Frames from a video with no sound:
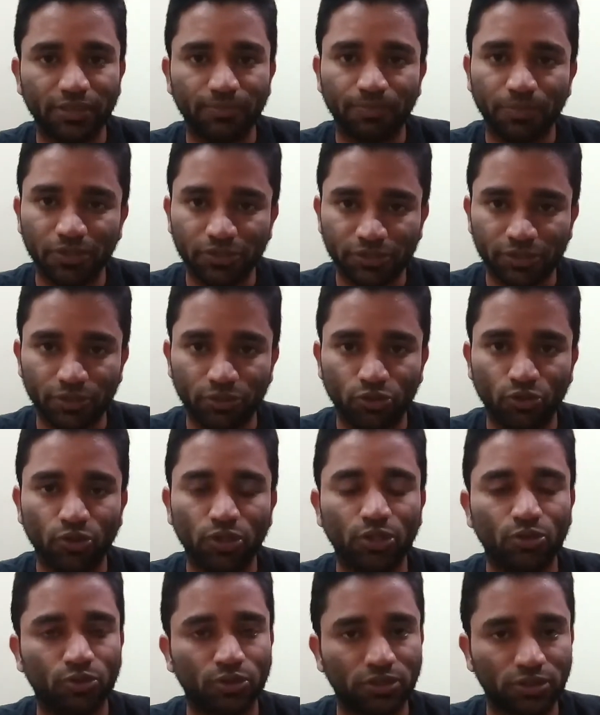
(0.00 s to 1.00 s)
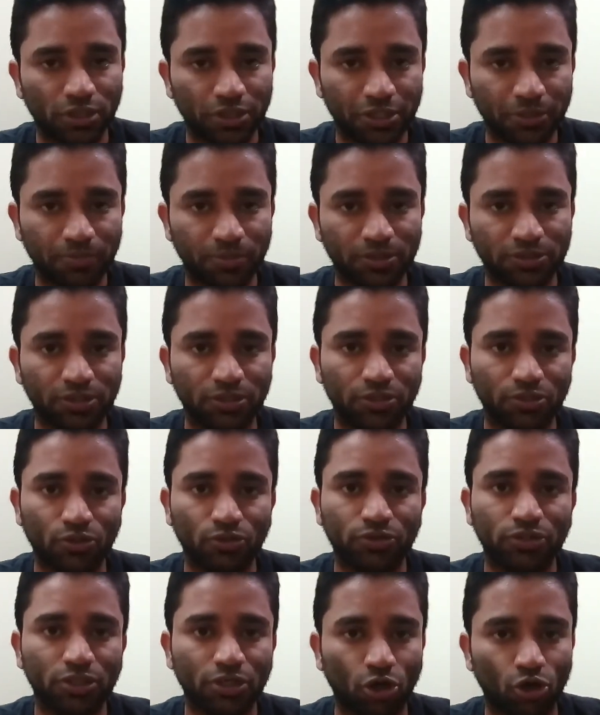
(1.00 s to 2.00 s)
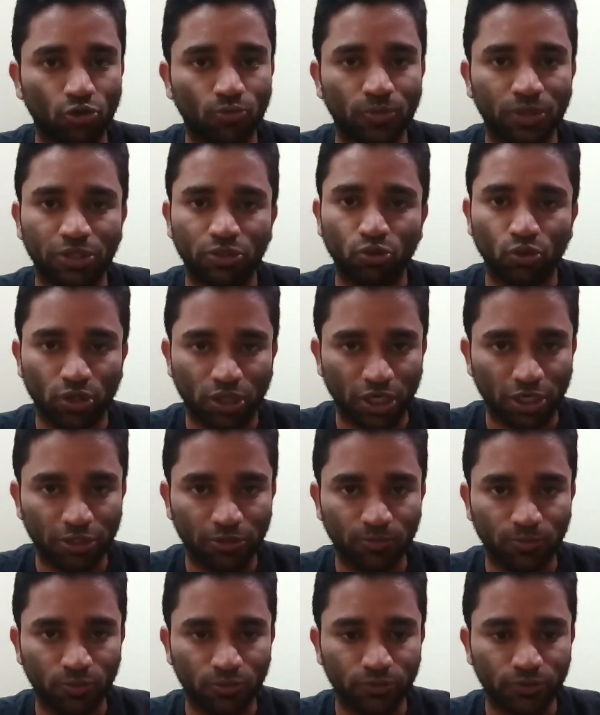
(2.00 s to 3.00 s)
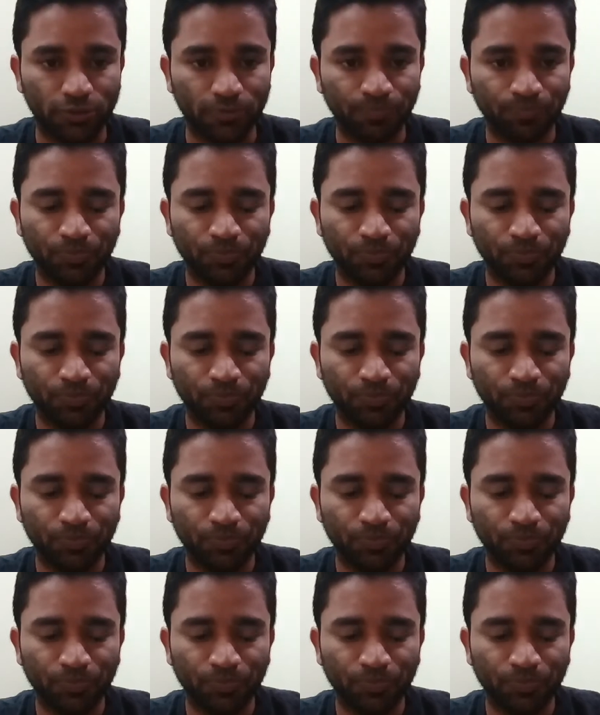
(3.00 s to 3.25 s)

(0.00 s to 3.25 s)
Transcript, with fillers: பர்சன்ட்டோ இல்லை ஒரு தேர்ட்டி பர்சன்ட்டோ வந்து கவர்மெண்ட்டுக்கு ஒரு கட்டு போகுது